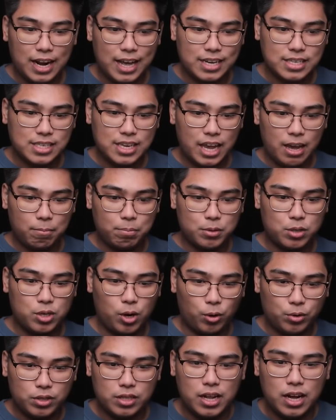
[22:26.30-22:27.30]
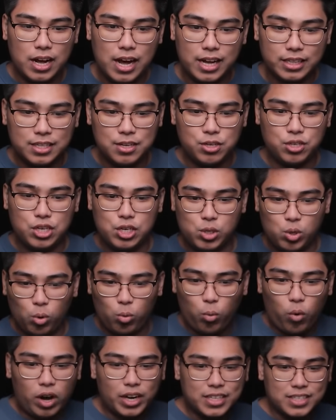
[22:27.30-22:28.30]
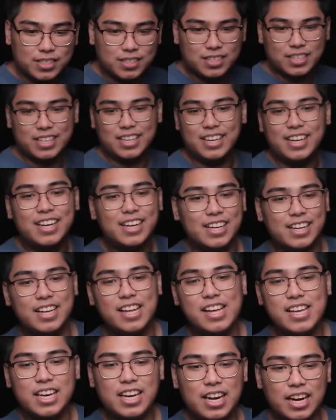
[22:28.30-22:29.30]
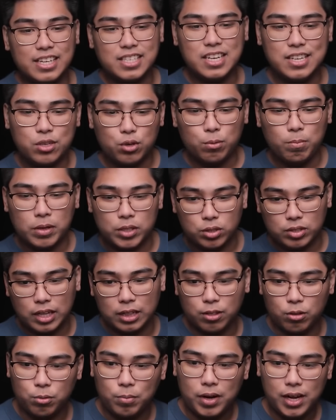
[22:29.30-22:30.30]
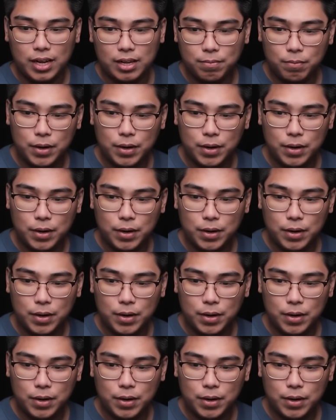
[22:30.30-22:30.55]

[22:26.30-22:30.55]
last episode ng ating season 1. Ah, ilang season ba to? Tatlo ba?